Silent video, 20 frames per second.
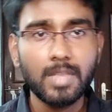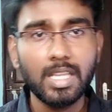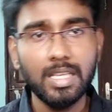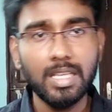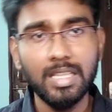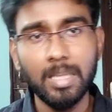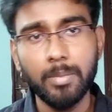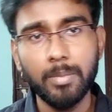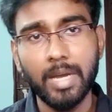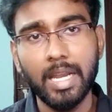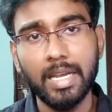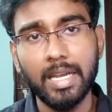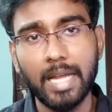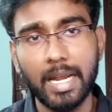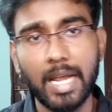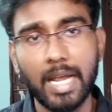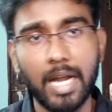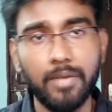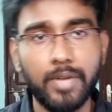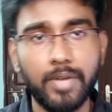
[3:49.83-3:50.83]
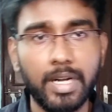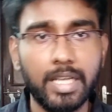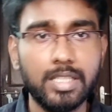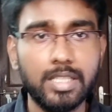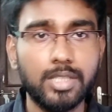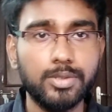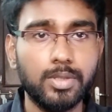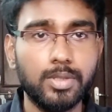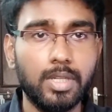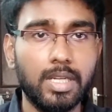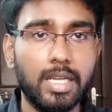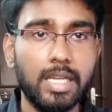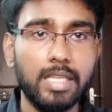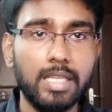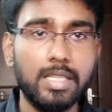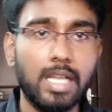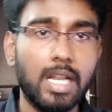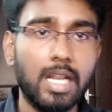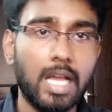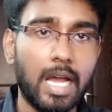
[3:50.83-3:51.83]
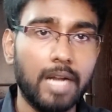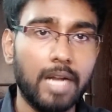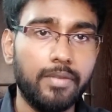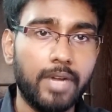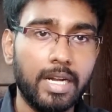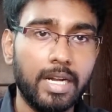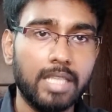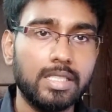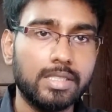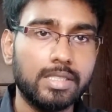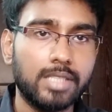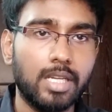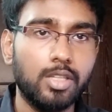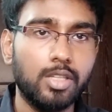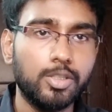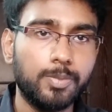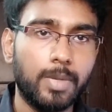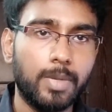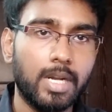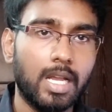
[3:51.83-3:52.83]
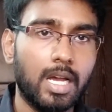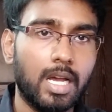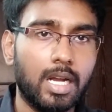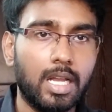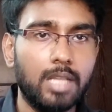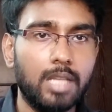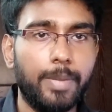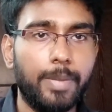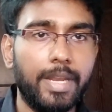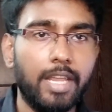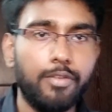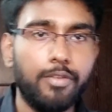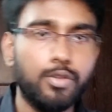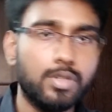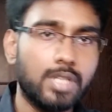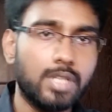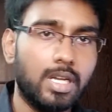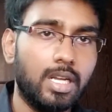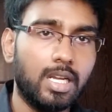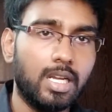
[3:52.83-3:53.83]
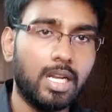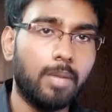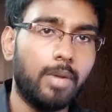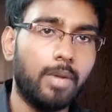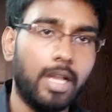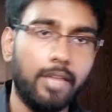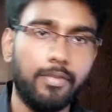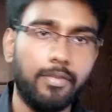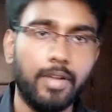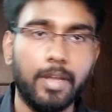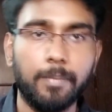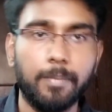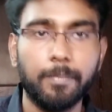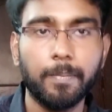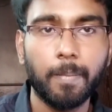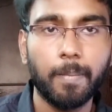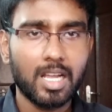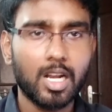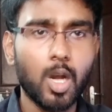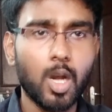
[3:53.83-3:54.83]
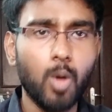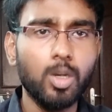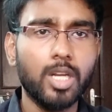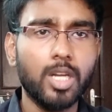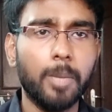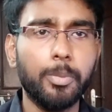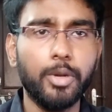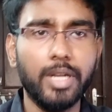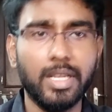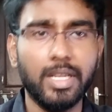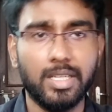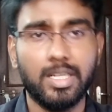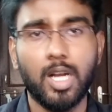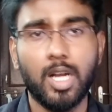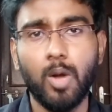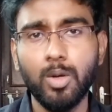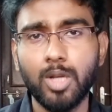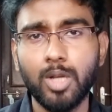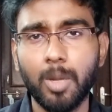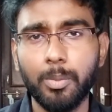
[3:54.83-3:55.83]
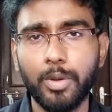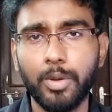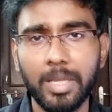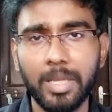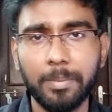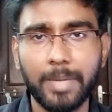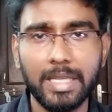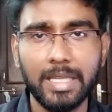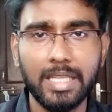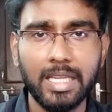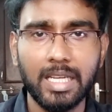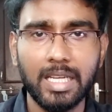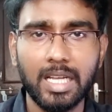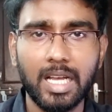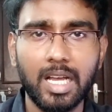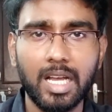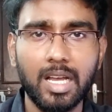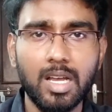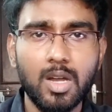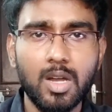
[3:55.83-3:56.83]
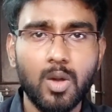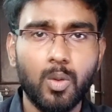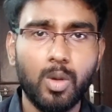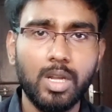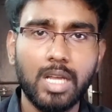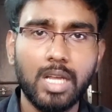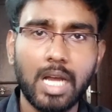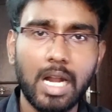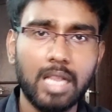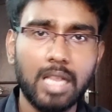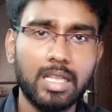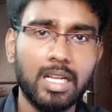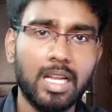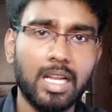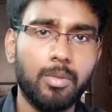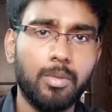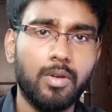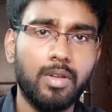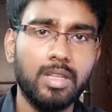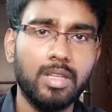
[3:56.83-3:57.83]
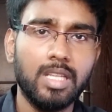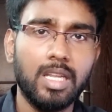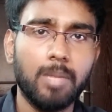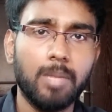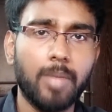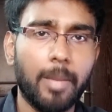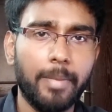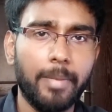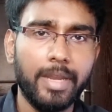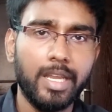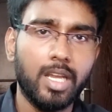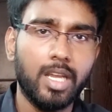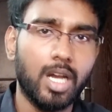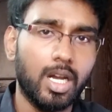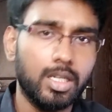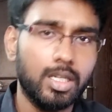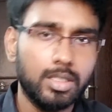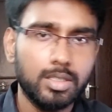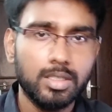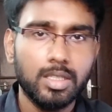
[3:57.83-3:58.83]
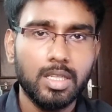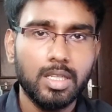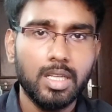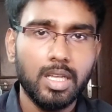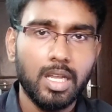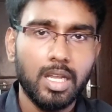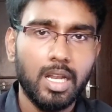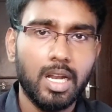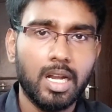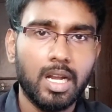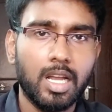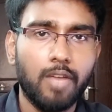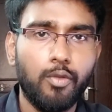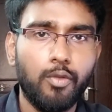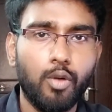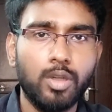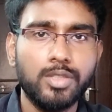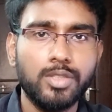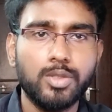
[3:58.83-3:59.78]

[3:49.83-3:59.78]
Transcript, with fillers: இந்த மாதிரி நிறைய அட்வான்டேஜஸும் இருக்குது இதெல்லாம் அட்வான்டேஜஸாக யூஸ் பண்ணாங்கன்னா அது பெரிய ஃபியூச்சர் இருக்குது நம்ம லைஃப்ல க்ளவுட் கம்ப்யூட்டிங் க்ளவுட் கம்ப்யூட்டிங் பார்த்தீங்கன்னா ஒரு காலத்தில் நம்ம வந்து மெமரி கார்டு இல்லை நான் ஃபோன்